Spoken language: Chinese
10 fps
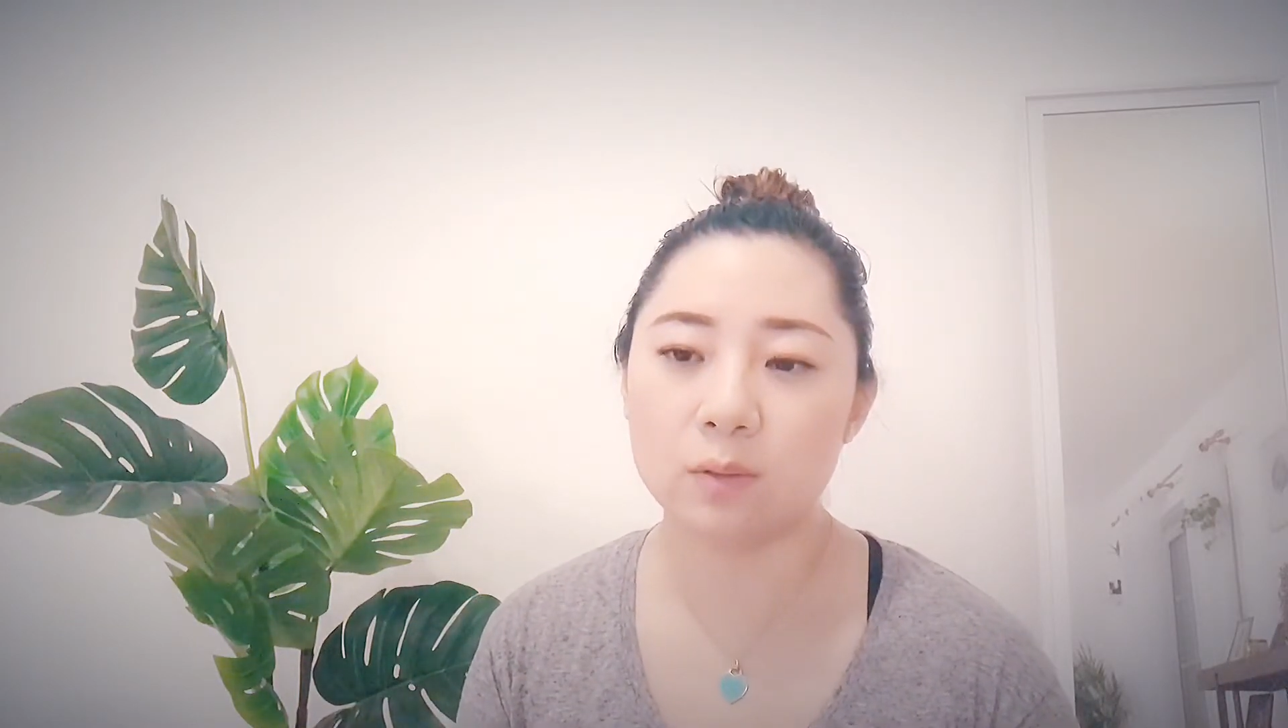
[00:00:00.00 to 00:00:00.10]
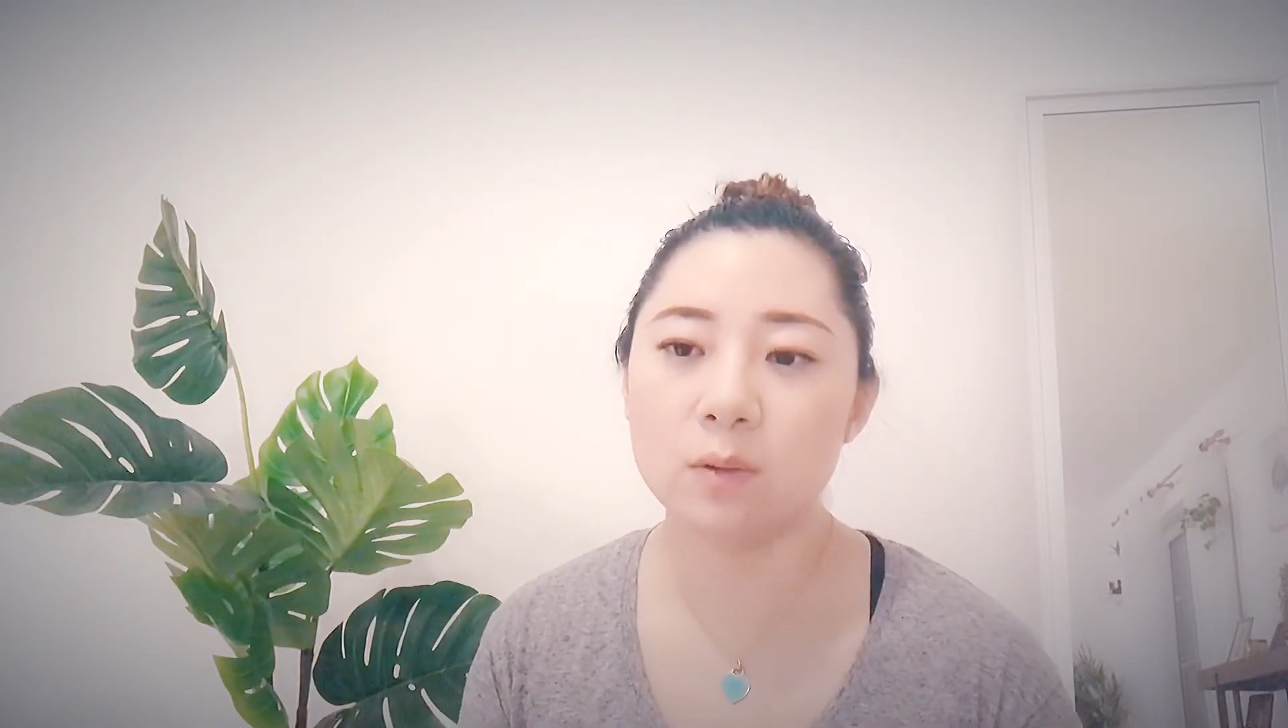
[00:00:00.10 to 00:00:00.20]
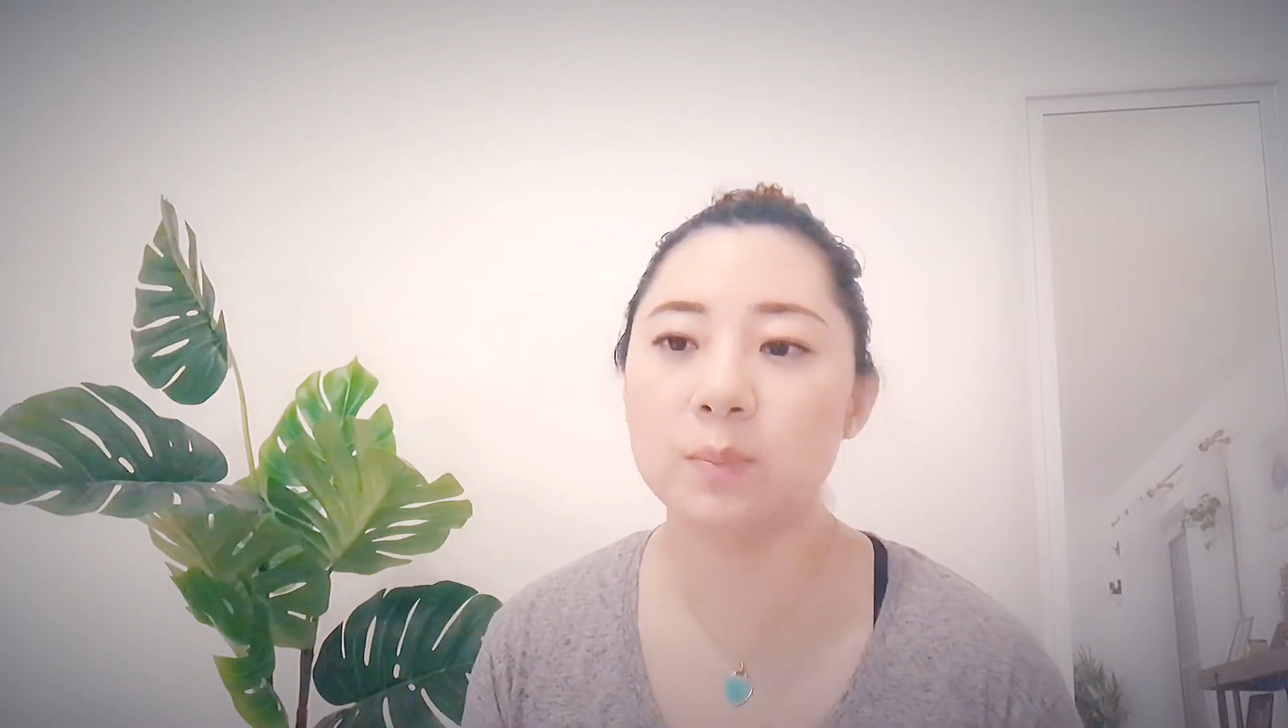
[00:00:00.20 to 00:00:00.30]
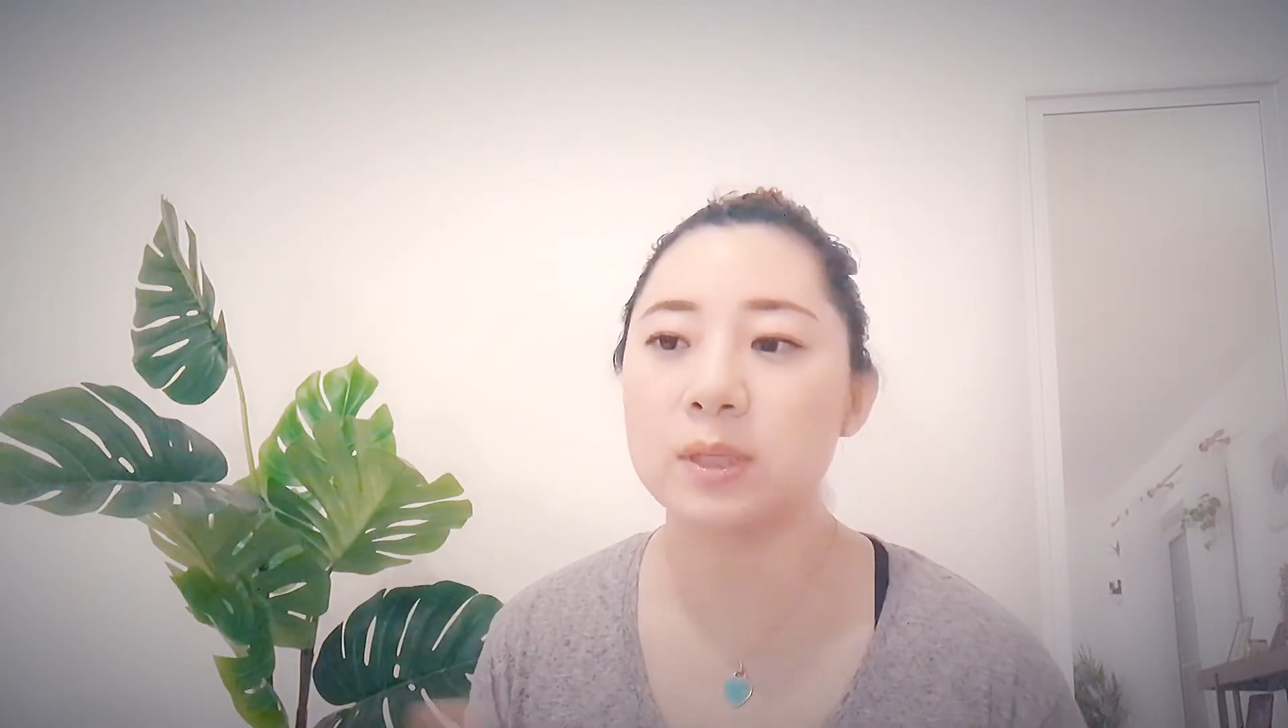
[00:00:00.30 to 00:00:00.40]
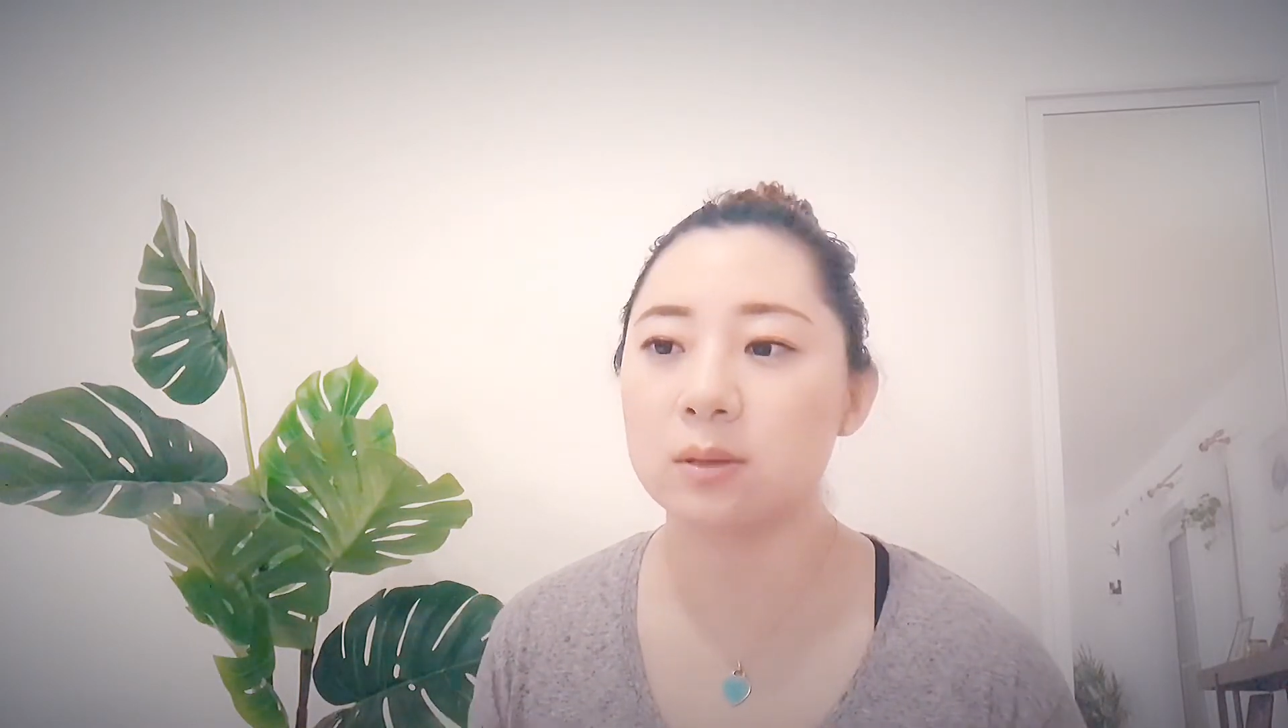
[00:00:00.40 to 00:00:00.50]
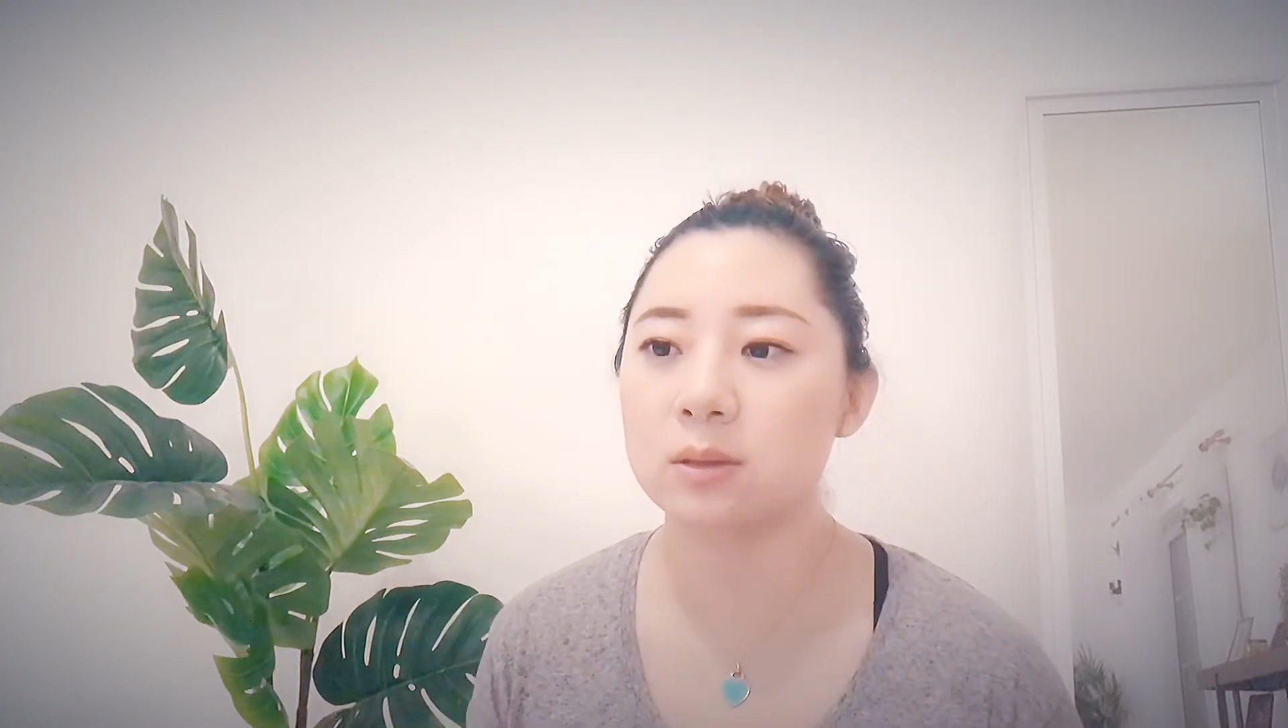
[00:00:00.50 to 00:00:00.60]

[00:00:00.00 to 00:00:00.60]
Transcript: 因为平